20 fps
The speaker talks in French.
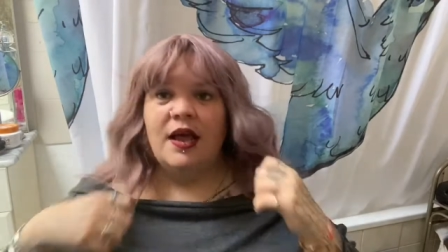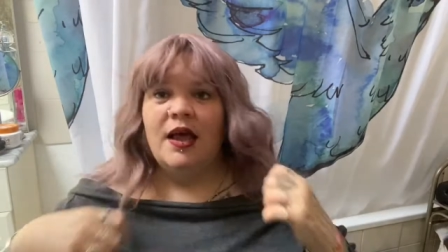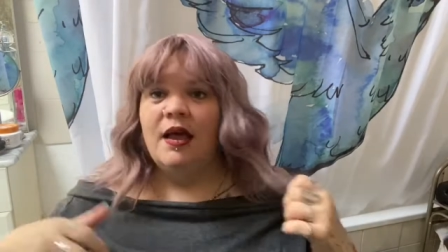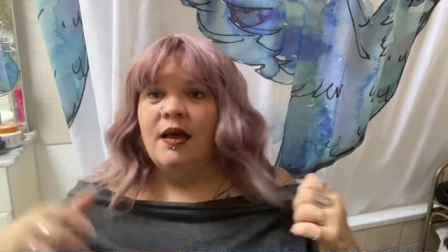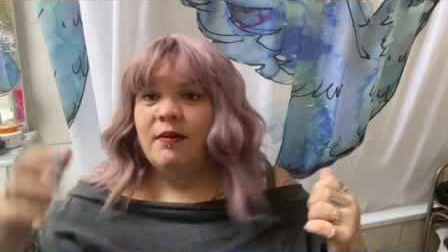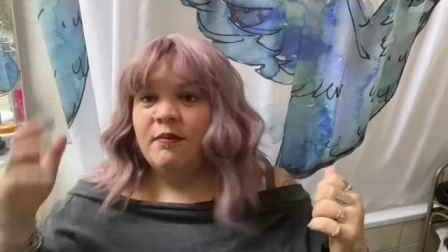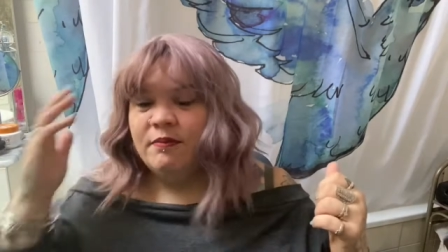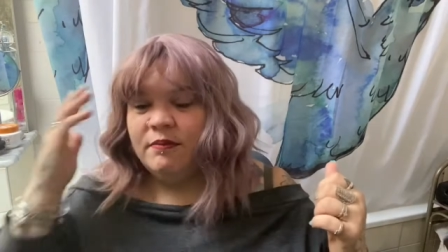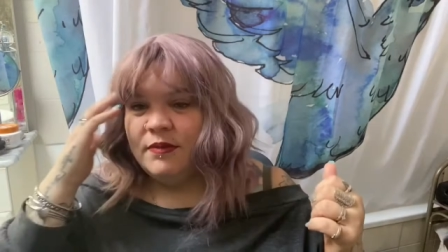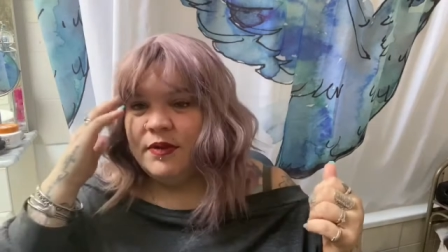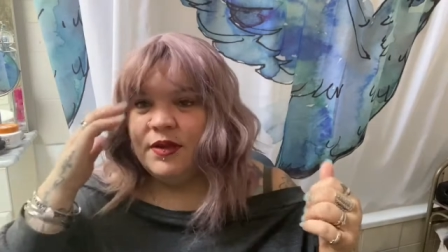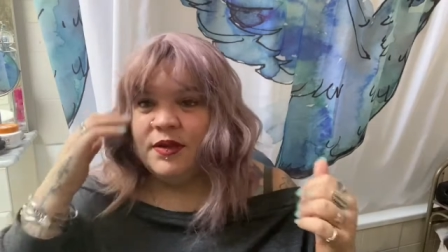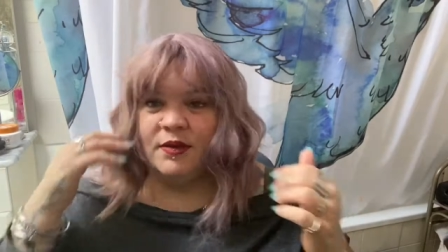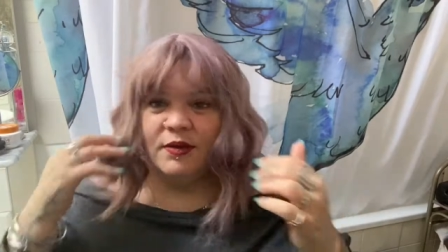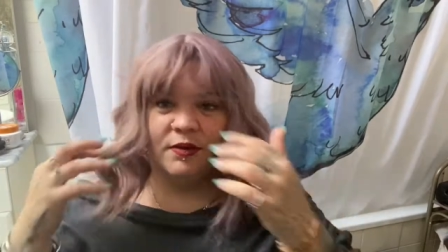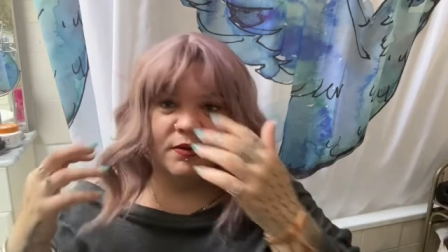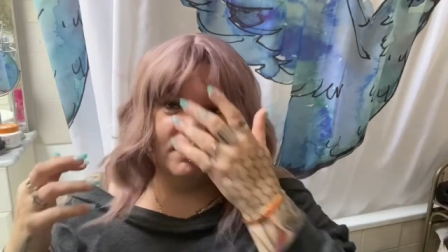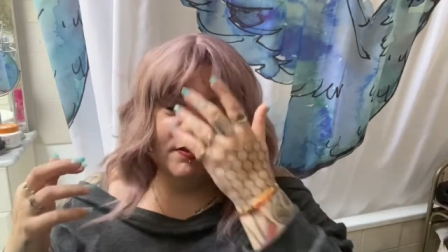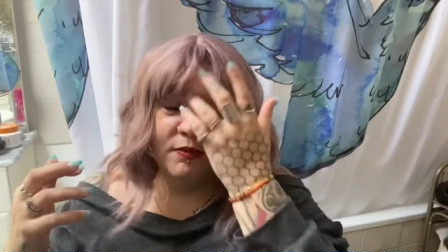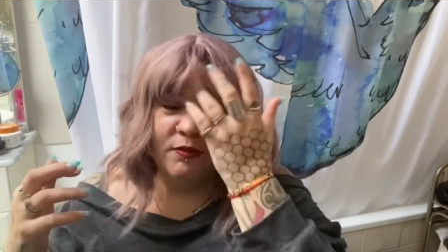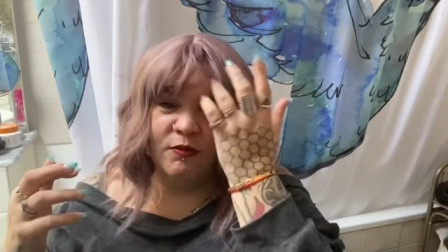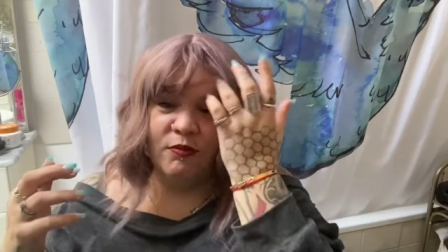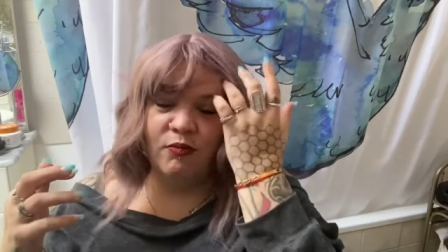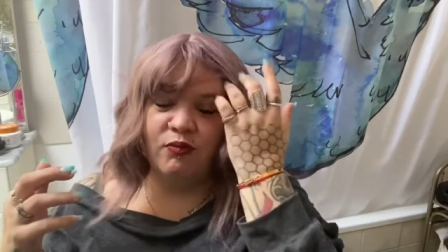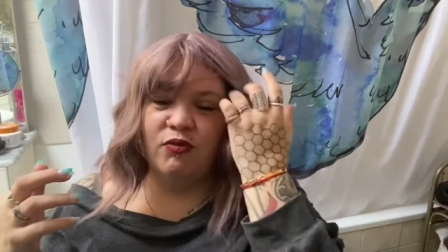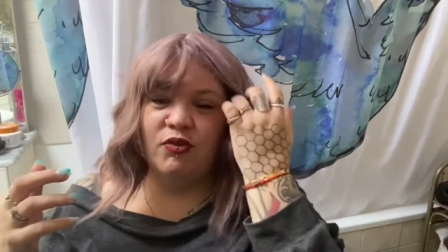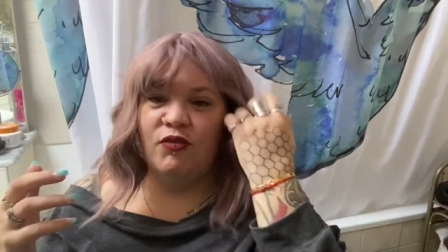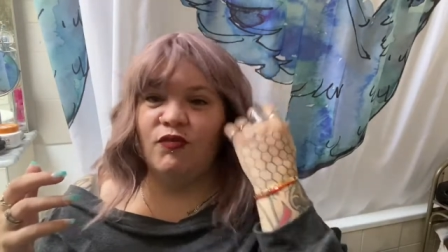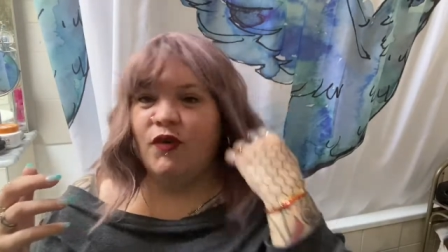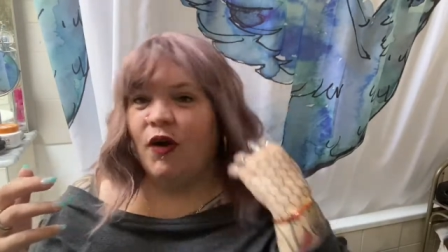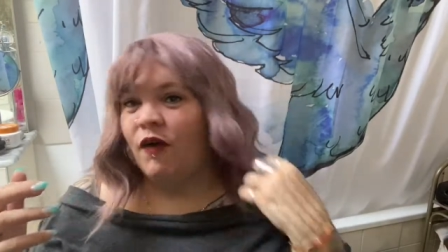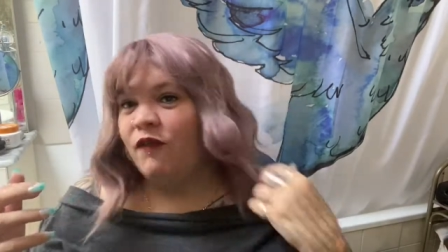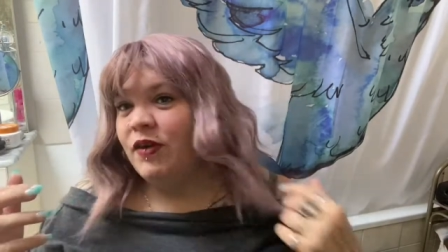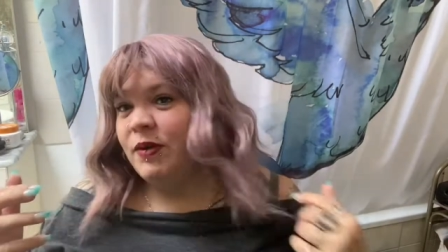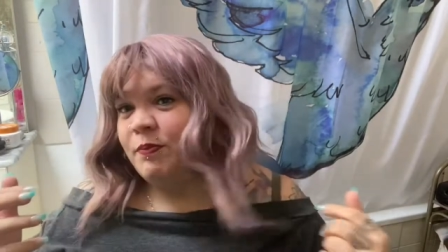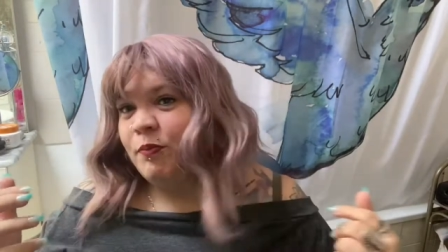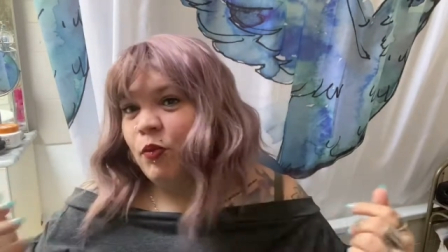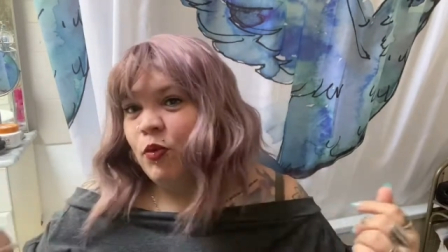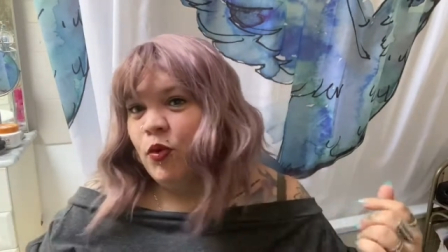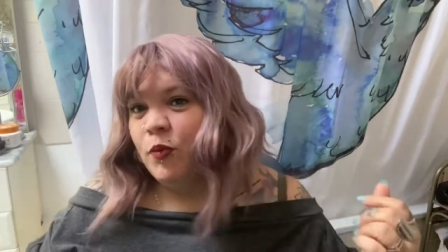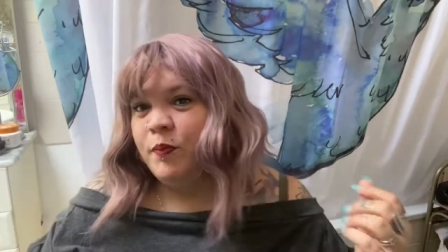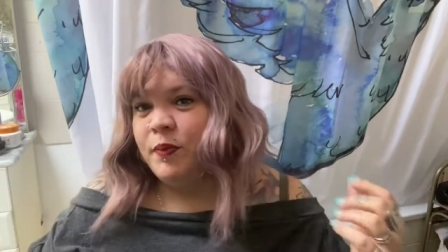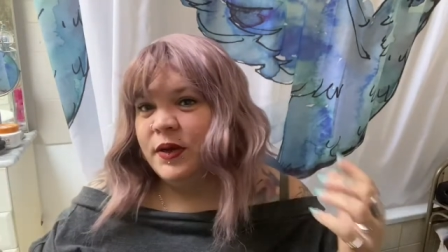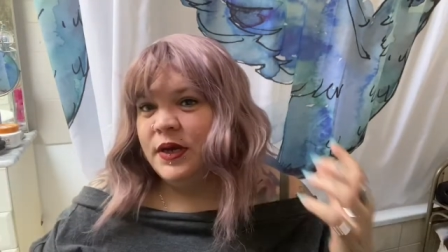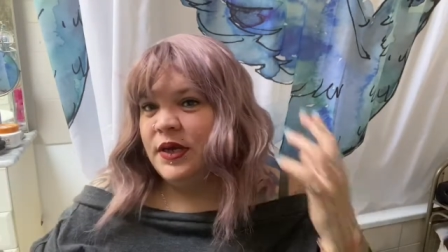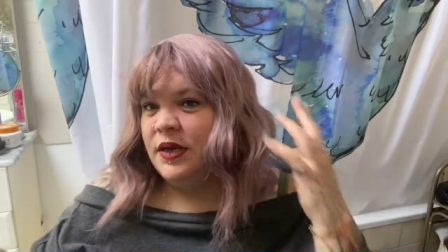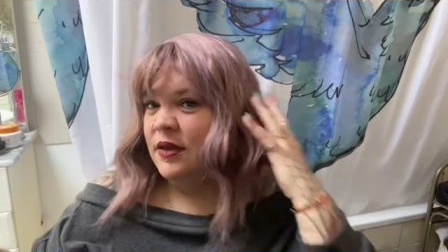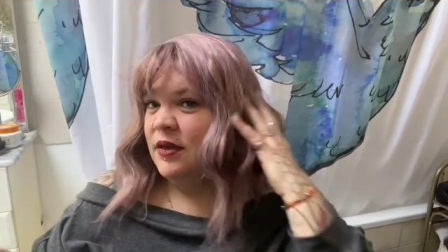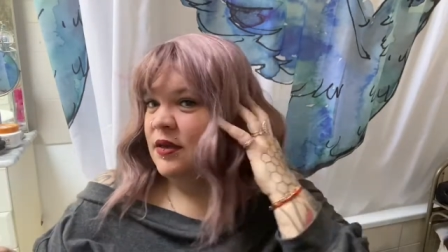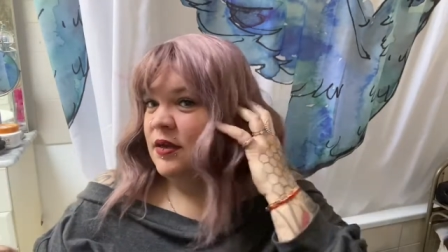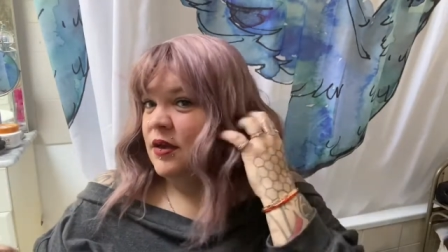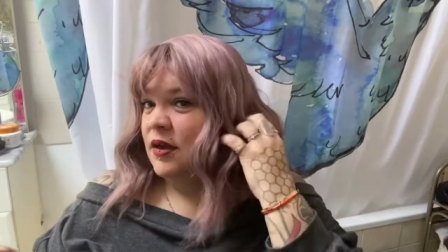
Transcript: Mais euh, en fait, pour le prix,